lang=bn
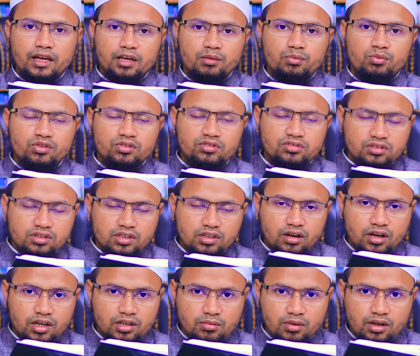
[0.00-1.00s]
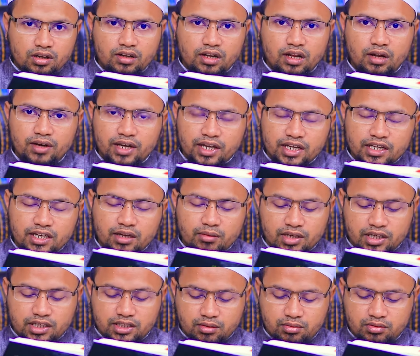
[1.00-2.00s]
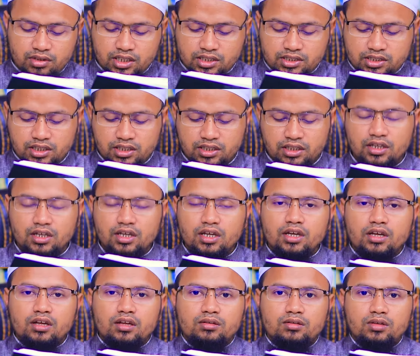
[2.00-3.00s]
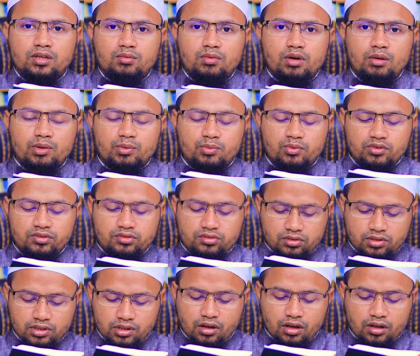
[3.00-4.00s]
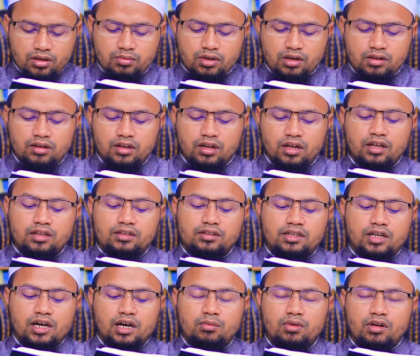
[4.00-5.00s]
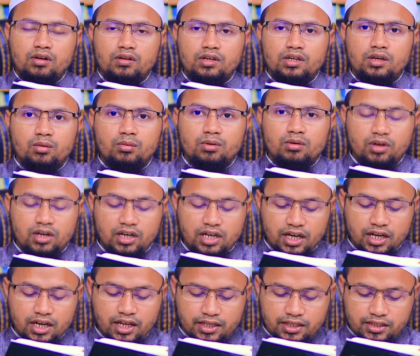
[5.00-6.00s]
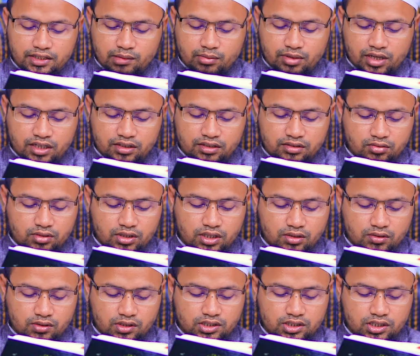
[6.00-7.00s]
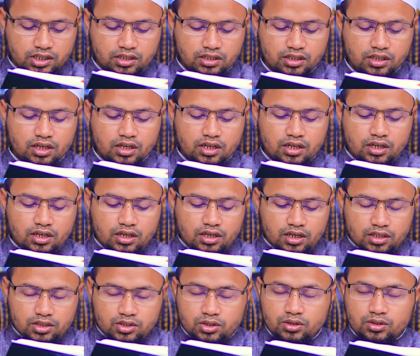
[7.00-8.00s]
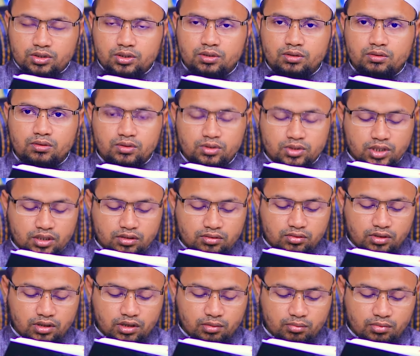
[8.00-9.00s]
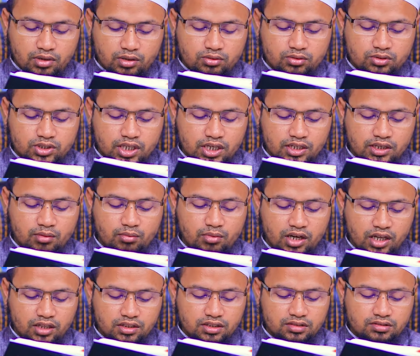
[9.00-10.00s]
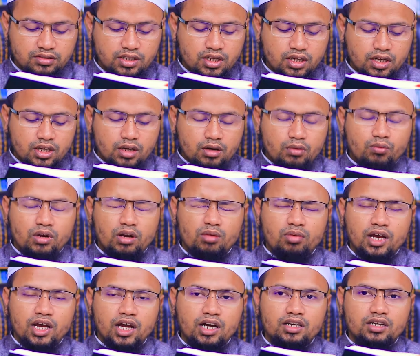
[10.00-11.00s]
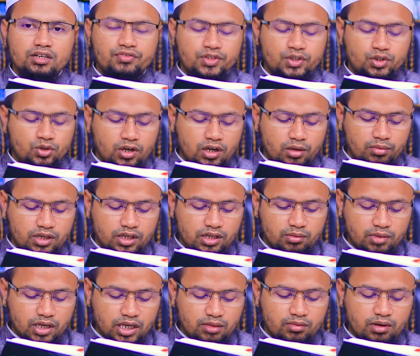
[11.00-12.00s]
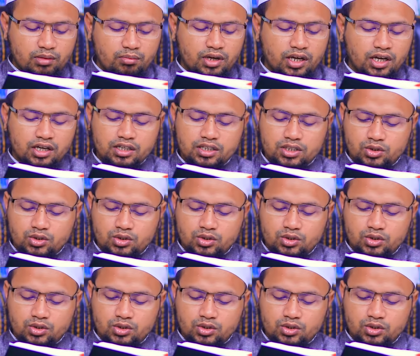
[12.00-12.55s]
ইবনু সুন্নি রহিমহল্লাও একই নামে কিতাব লিখেছেন তো ইমাম ইবনু সুন্নি রাহিমাহুল্লাহ তিনি আমালুল ইয়ম ওয়াল্লাহ কিতাবে হাদিস উল্লেখ করেছেন ছয়শো উনসত্তর নম্বর উনষাট নম্বর হাদিস ওয়াল বাইহাকি ফি সোয়াবুল ইমান ইমাম বাইহাকি